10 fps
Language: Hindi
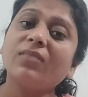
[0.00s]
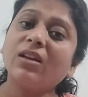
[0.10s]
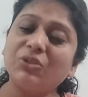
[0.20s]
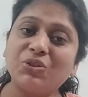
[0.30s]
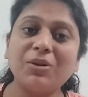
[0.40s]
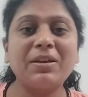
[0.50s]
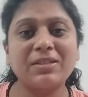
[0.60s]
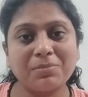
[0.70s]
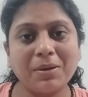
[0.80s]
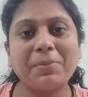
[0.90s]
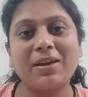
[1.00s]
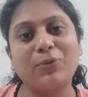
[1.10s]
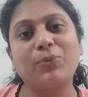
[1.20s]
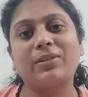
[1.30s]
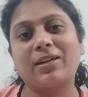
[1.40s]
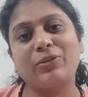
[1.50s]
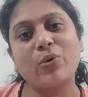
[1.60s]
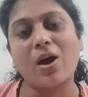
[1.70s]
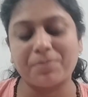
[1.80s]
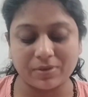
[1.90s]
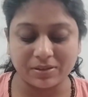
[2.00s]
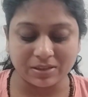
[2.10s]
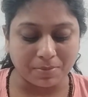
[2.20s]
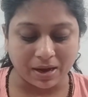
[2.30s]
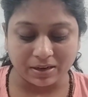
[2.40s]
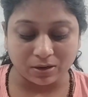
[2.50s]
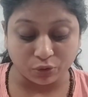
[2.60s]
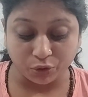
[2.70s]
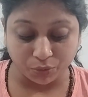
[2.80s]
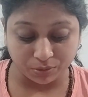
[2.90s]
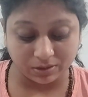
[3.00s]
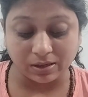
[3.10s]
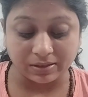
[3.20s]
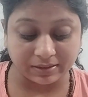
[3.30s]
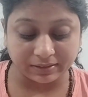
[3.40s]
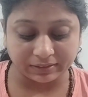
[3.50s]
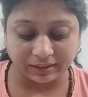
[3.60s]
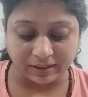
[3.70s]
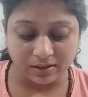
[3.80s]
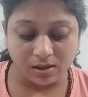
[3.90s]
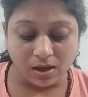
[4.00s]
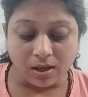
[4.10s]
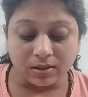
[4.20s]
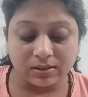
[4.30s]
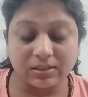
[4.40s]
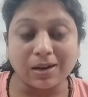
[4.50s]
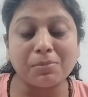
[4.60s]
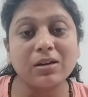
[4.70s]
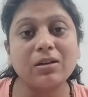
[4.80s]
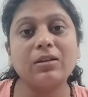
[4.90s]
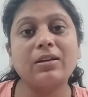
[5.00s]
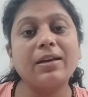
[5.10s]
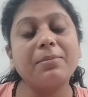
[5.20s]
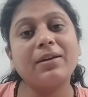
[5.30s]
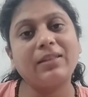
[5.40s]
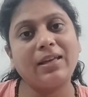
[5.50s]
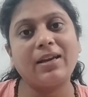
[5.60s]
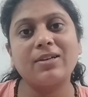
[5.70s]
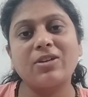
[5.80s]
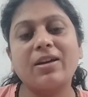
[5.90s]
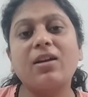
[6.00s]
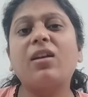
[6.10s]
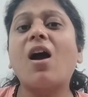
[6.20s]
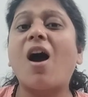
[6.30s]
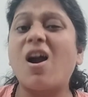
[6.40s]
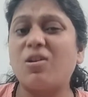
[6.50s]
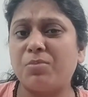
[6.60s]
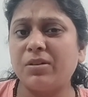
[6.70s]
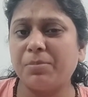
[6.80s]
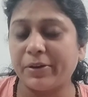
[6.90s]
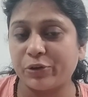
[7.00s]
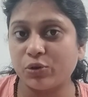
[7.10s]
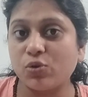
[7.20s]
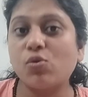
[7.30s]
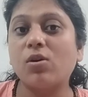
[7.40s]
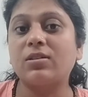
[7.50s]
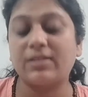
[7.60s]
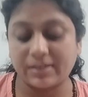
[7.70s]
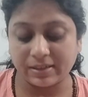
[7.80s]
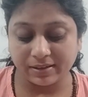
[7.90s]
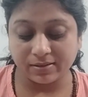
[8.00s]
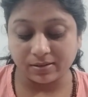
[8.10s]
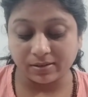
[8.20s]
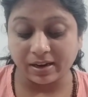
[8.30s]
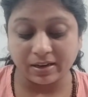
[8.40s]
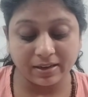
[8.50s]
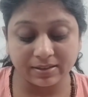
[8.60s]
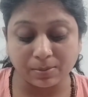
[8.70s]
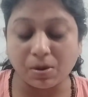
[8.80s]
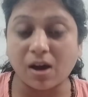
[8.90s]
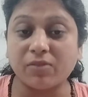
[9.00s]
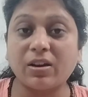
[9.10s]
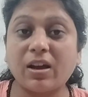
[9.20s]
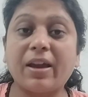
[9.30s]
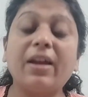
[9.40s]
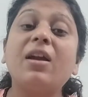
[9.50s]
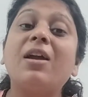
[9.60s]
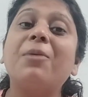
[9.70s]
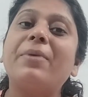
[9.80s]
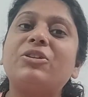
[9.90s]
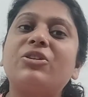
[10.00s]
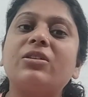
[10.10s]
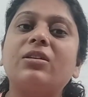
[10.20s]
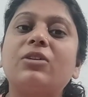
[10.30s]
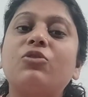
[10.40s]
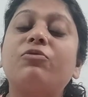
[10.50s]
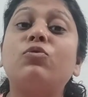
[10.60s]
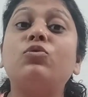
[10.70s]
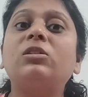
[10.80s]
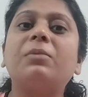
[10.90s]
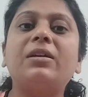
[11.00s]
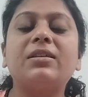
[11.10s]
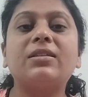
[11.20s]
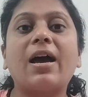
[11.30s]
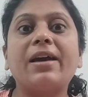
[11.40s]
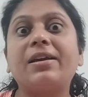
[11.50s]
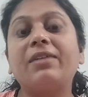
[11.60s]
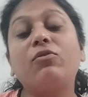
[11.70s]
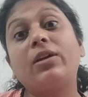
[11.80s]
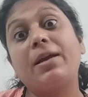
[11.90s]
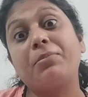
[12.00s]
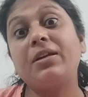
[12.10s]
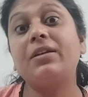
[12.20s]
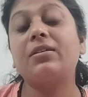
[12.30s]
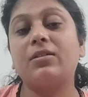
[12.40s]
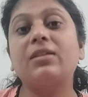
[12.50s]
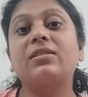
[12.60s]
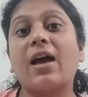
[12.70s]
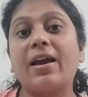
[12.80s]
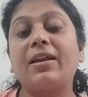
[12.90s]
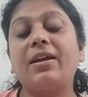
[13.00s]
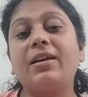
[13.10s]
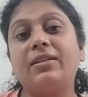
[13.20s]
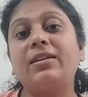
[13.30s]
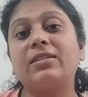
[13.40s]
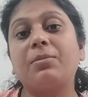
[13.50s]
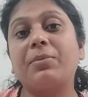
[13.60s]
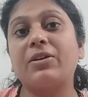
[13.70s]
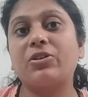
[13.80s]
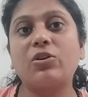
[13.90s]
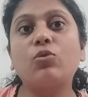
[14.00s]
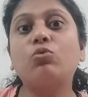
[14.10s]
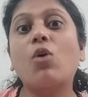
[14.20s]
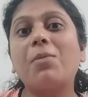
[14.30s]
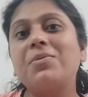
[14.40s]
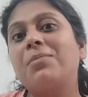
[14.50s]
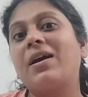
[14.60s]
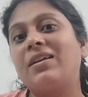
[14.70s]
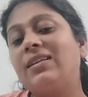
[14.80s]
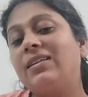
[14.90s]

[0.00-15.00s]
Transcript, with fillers: जब इसमें पेन होता है तो आप सबाइना को यूज़ कर सकते हैं स्टमक के में देखा जाएगा कि हार्ट बर्न पेशेंट को कॉन्स्टेंटली रहने की संभावना है पेशेंट के जो फूड्स में डिज़ायर है वो लेमिनेट डिज़ायर है यदि किसी पेशेंट को तो आप सबाइना